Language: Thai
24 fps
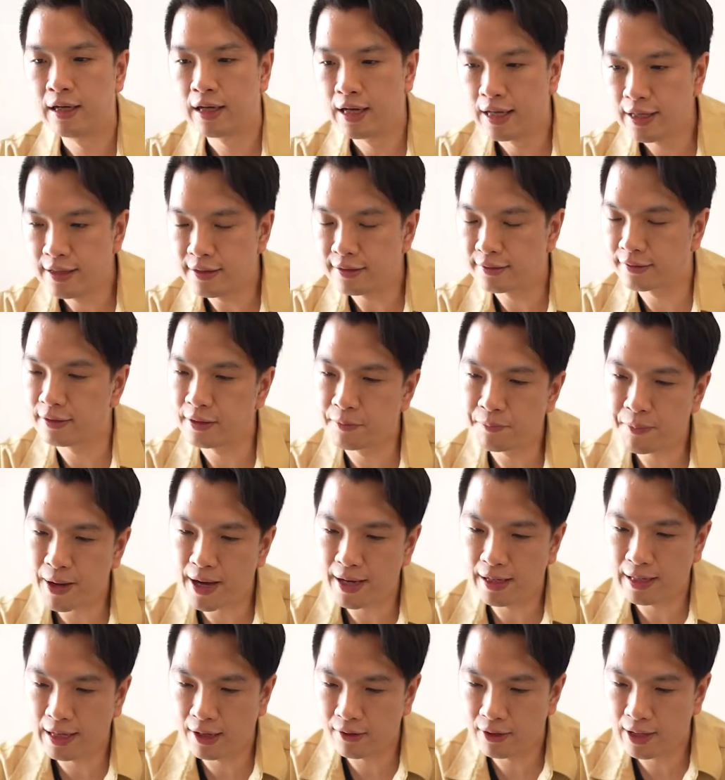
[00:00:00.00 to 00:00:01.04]
เฮ้ยซื้อไป
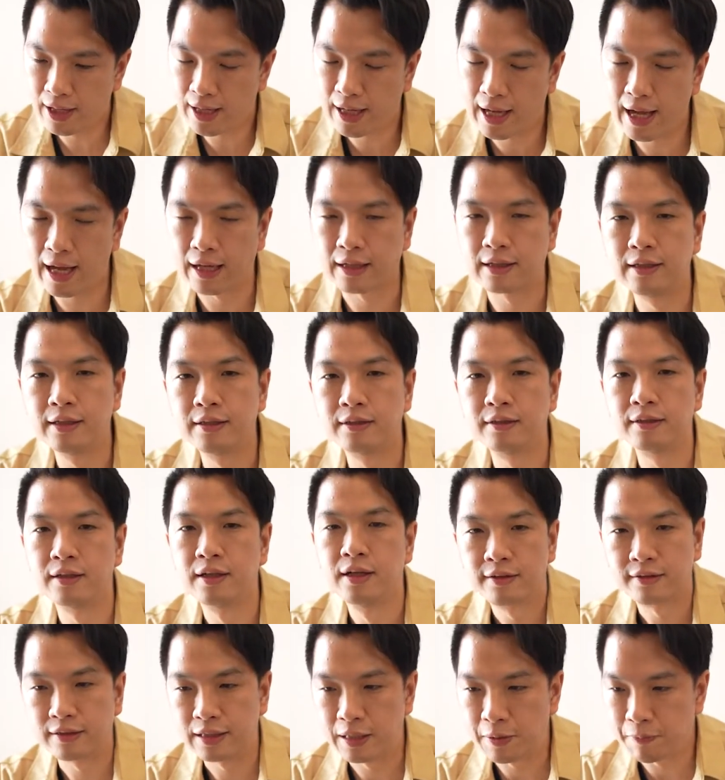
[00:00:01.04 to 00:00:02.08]
แล้วราคาขึ้น
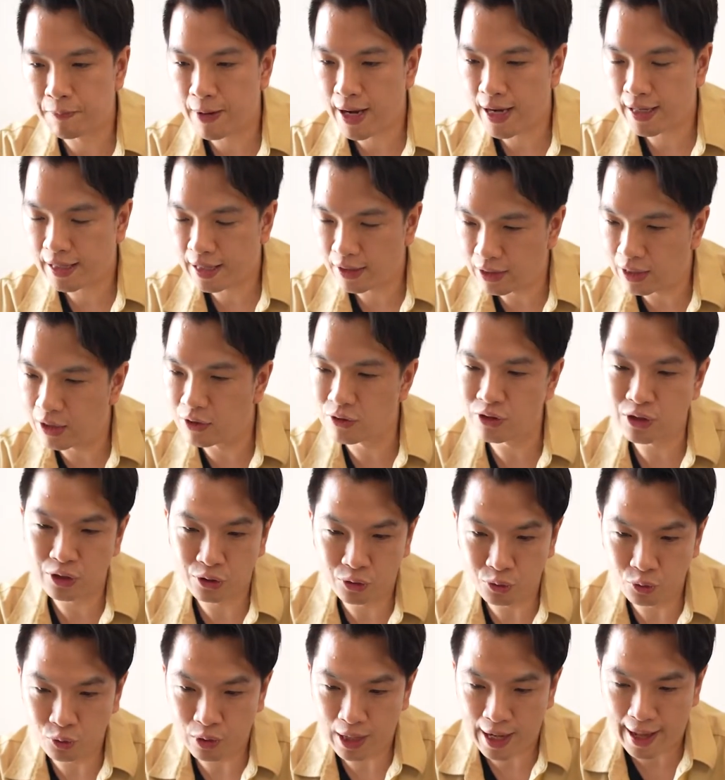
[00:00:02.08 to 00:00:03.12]
ซื้อไปแล้วเขาจะ
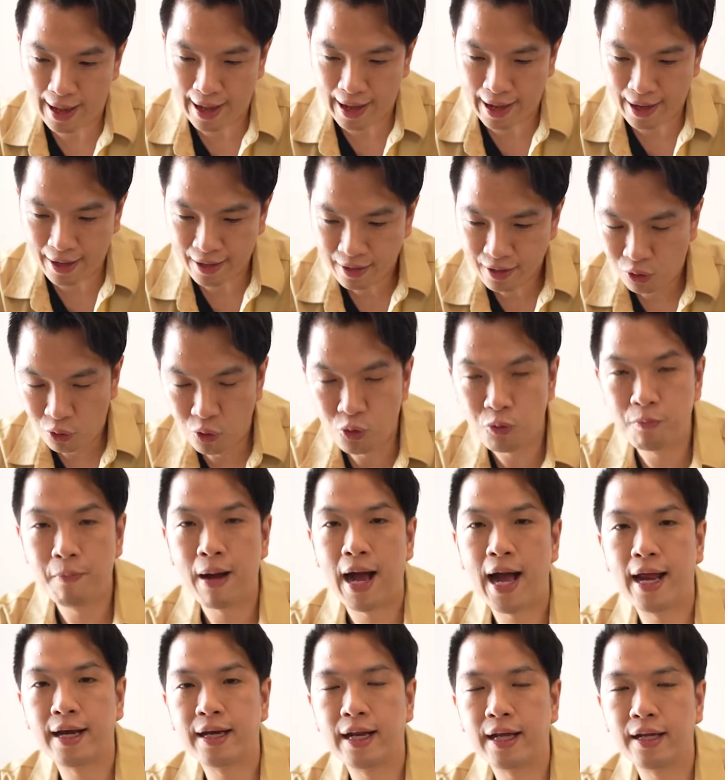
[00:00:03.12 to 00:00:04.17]
ดูแลลูก
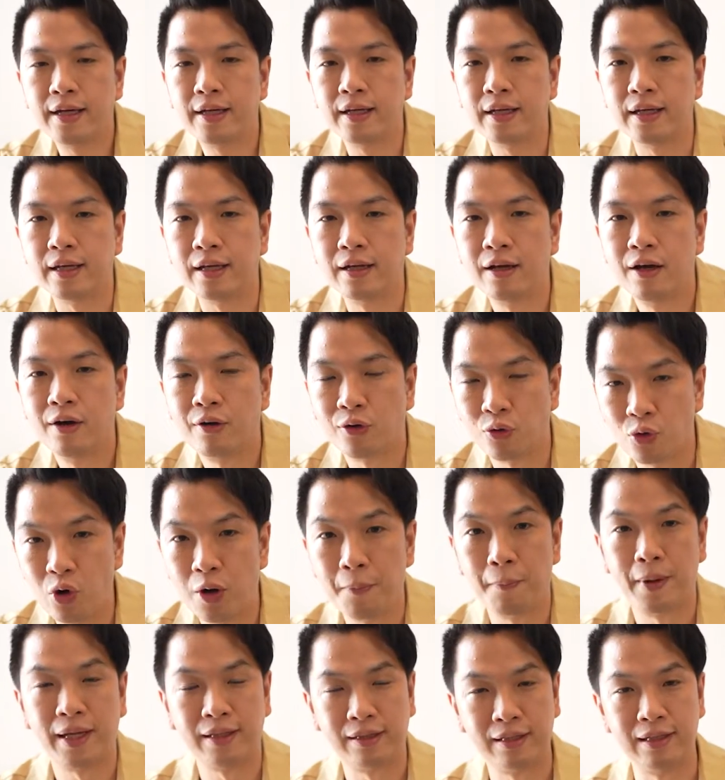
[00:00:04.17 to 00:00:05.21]
บ้านได้ดี รว
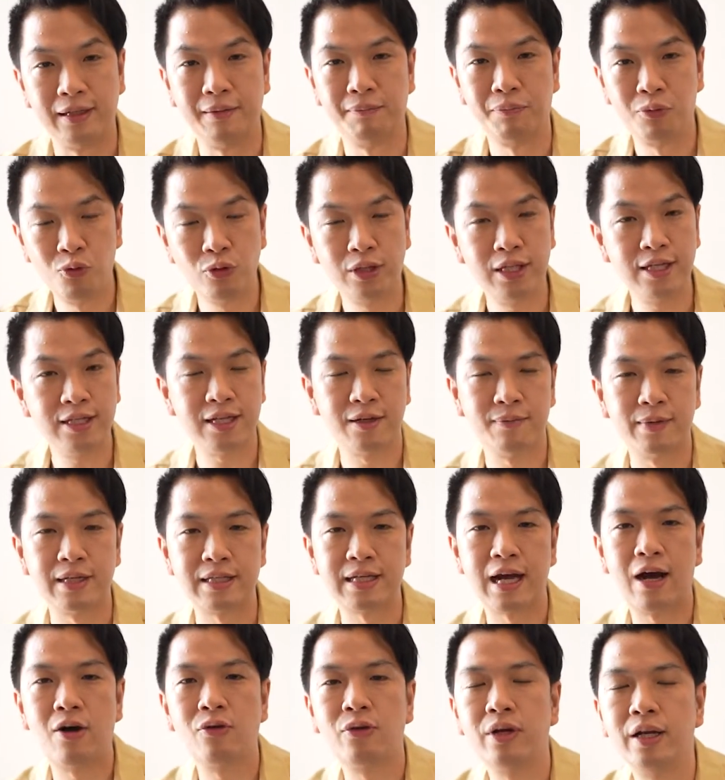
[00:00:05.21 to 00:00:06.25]
มไปถึงผู้ที่จะมา
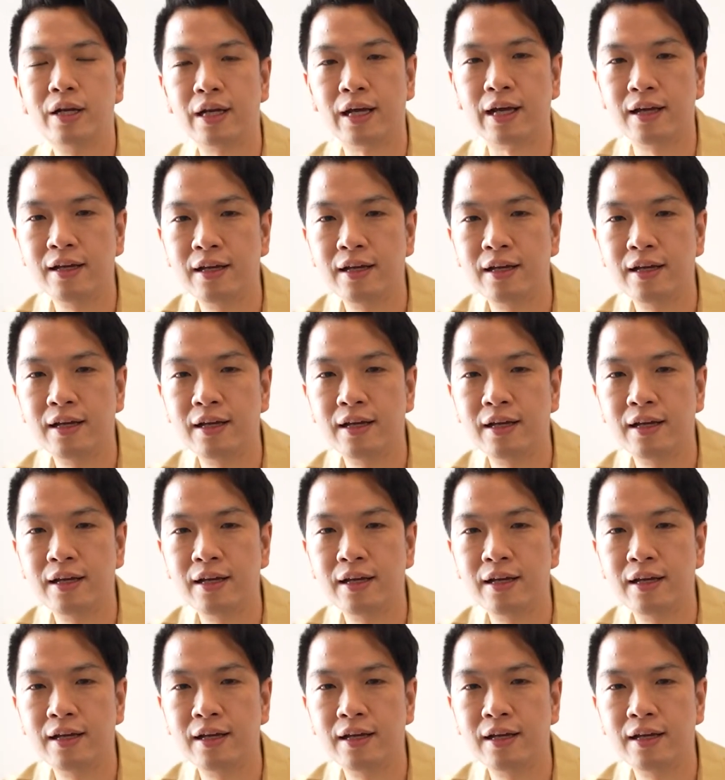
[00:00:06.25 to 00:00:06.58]
เช่าด้วยนะ